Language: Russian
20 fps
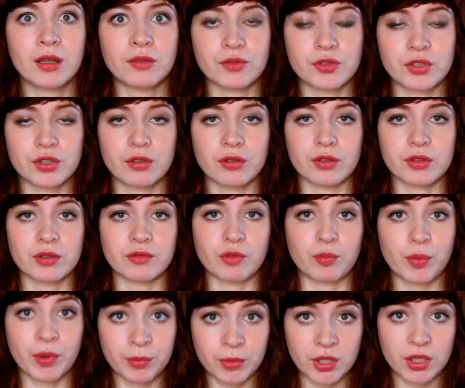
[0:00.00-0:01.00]
Ну, серьезно, вы
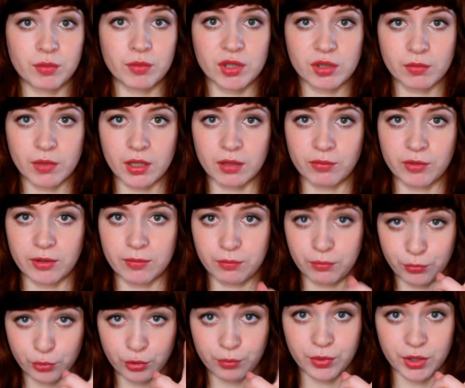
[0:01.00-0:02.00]
помните Мисс Марпл?
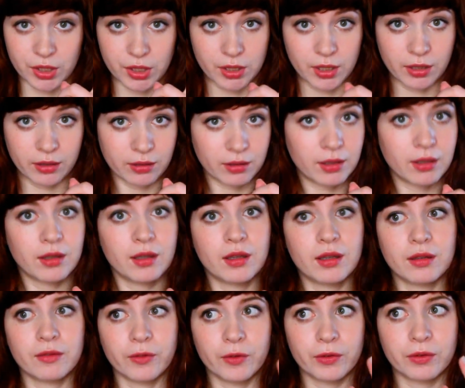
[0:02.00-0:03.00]
Помните, да?
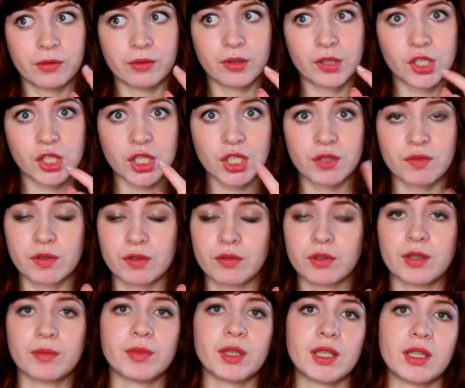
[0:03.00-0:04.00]
Вот чаще всего
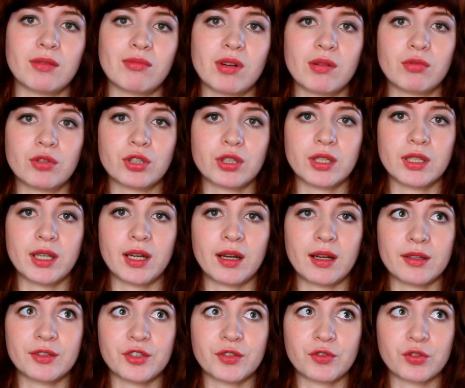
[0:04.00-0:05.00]
там такие бабушки.
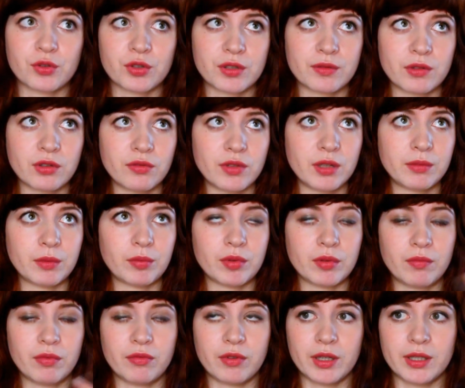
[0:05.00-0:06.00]
Я за все свое время
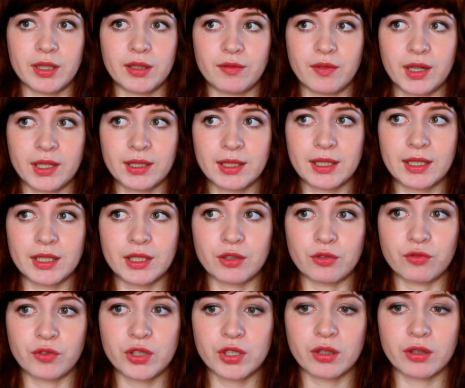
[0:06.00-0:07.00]
пребывания в Англии
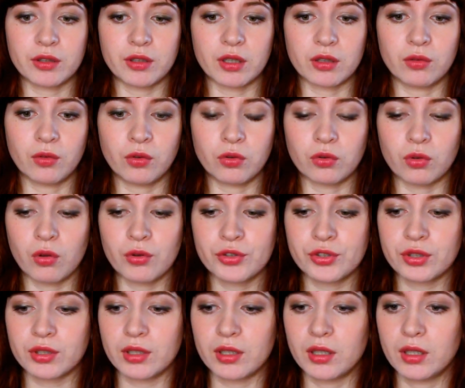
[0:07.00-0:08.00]
не увидела ни одной
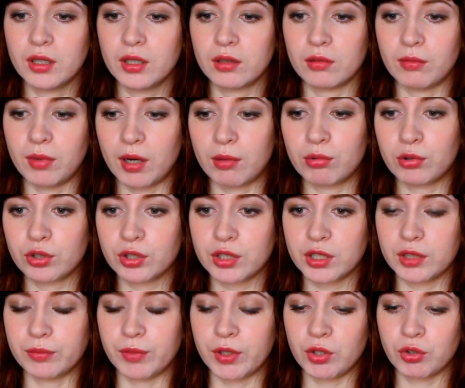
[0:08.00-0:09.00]
толстой
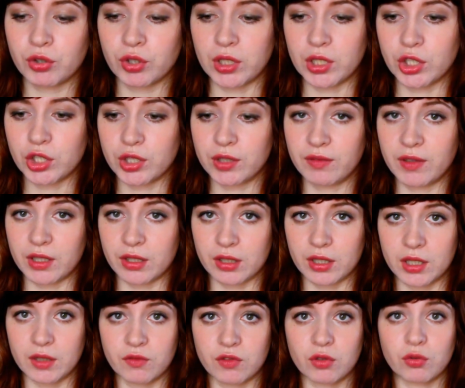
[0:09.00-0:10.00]
бабушки, имеющей лишний вес.
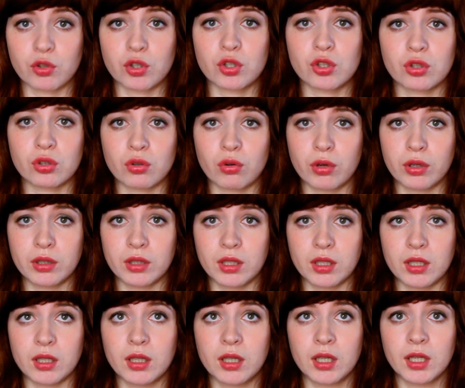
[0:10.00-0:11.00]
Они все очень
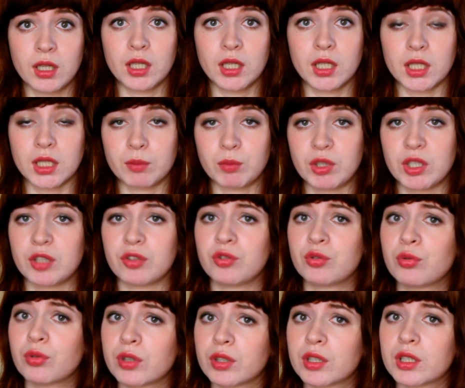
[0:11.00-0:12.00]
стройные,
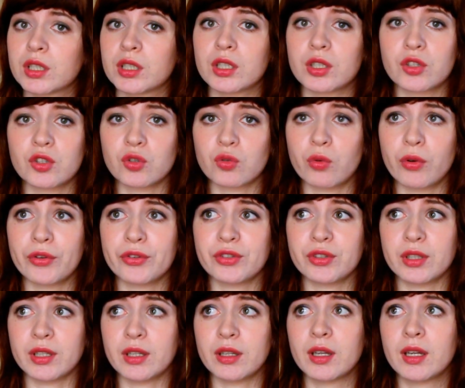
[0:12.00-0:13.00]
миниатюрные,
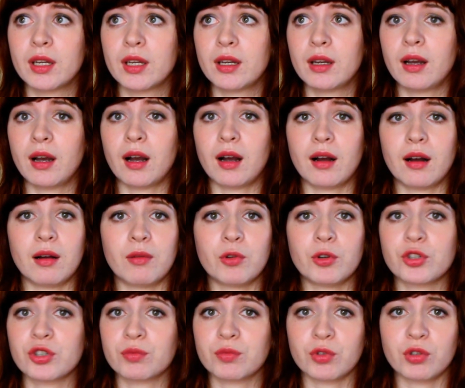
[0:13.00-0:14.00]
грациозные. А, ну,
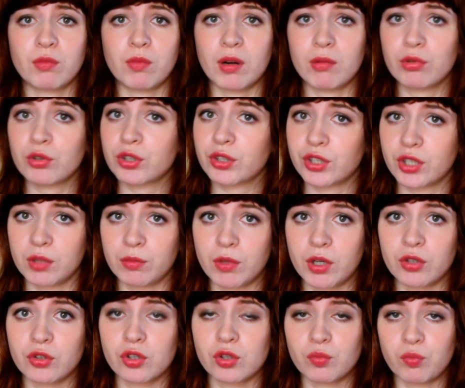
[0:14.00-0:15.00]
очень много бабушек
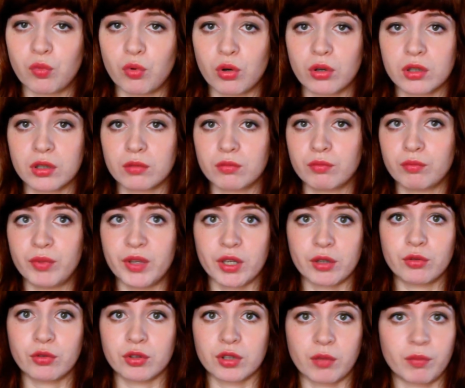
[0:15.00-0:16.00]
занимаются спортом,
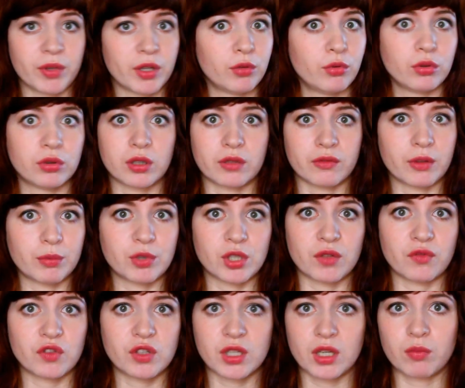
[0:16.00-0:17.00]
бегают, а бегают там
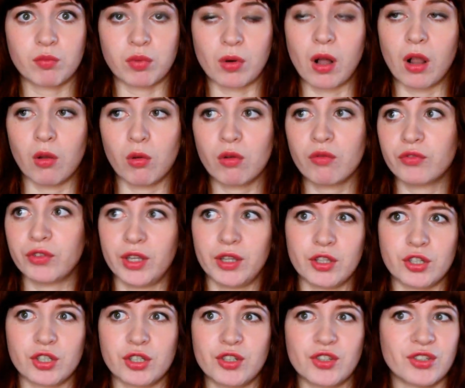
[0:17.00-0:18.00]
вообще все поголовные.
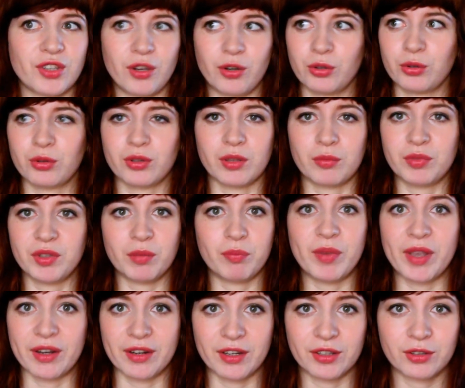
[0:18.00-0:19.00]
Даже не знаю, кто там не
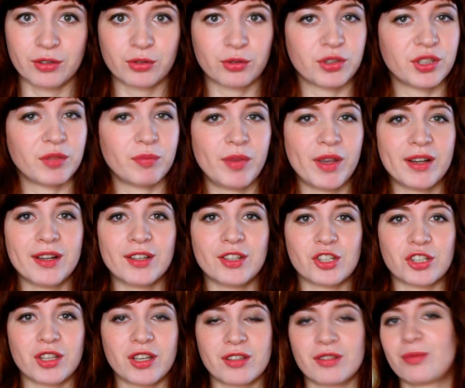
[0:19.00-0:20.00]
бегает. Кто не бегает,
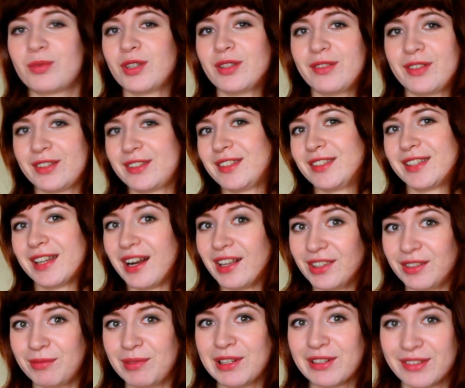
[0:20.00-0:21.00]
считается вообще, наверное,
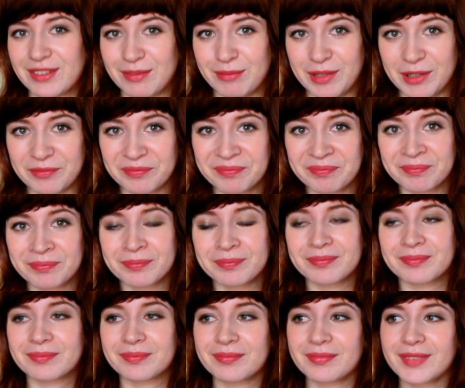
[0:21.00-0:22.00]
странными людьми.
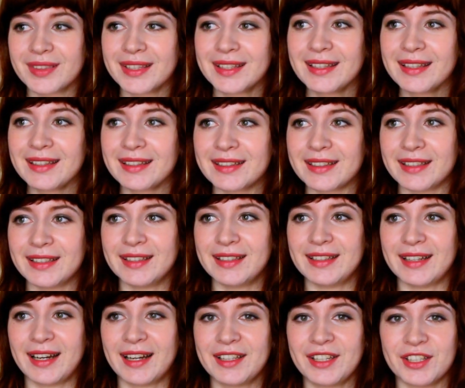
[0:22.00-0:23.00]

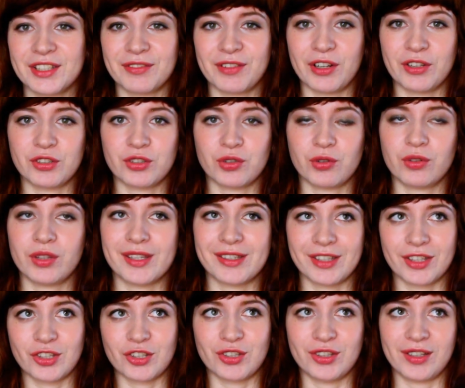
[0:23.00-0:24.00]
И они одеваются
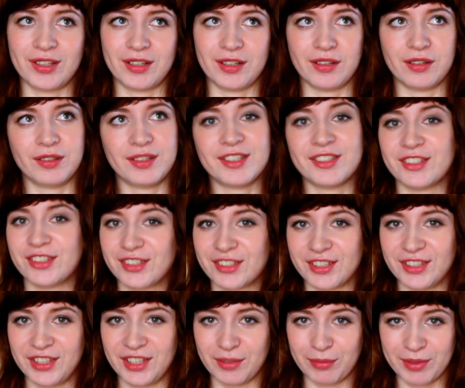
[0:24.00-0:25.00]
достаточно
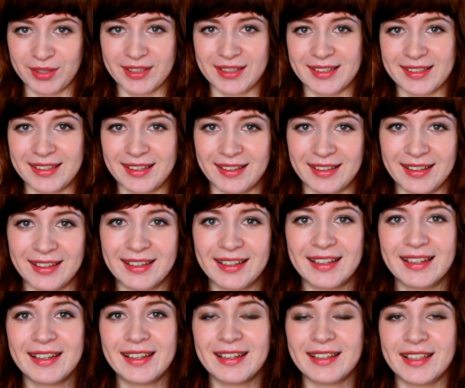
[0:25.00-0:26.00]
изысканно, я бы сказала.
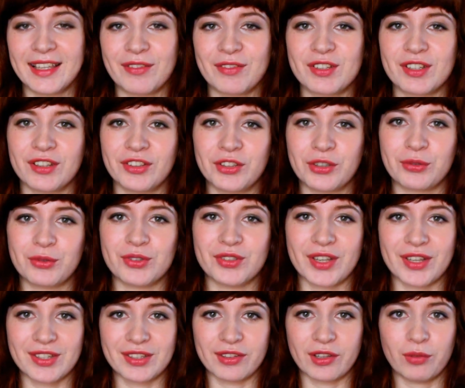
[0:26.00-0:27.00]
Я видела такую,
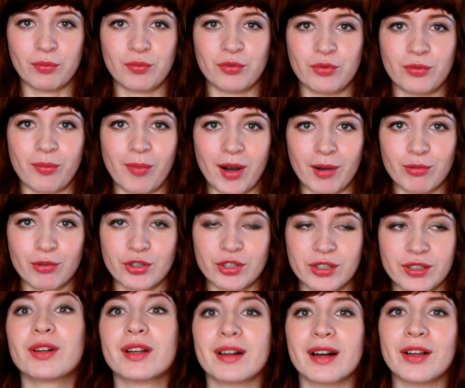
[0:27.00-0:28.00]
знаете, толпу бабушек,
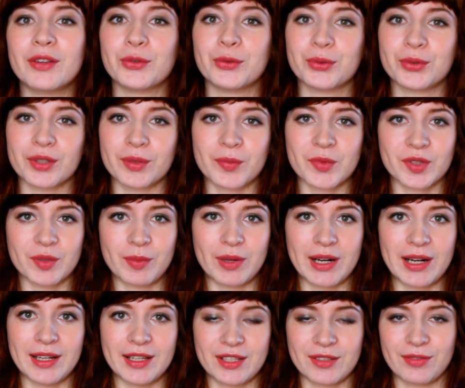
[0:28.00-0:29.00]
которые рано утром
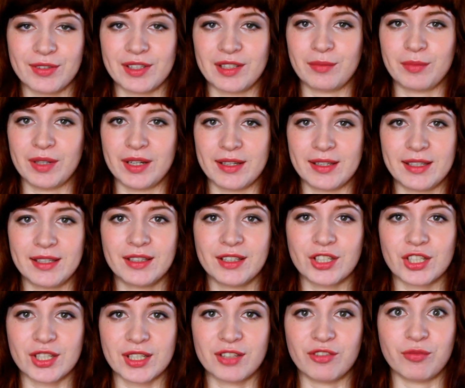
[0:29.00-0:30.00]
собирались возле магазина
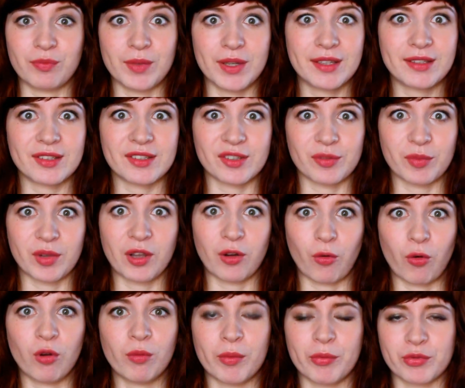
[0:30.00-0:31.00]
и шли вместе за
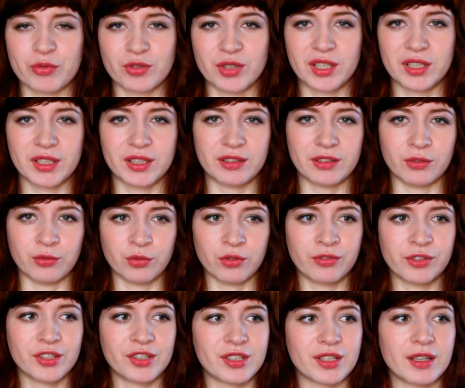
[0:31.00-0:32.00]
молоком, обсуждали какие-то
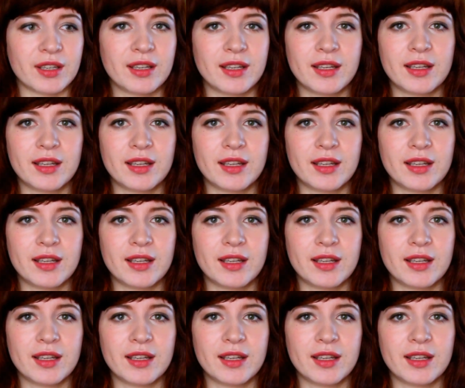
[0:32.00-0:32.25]
новости.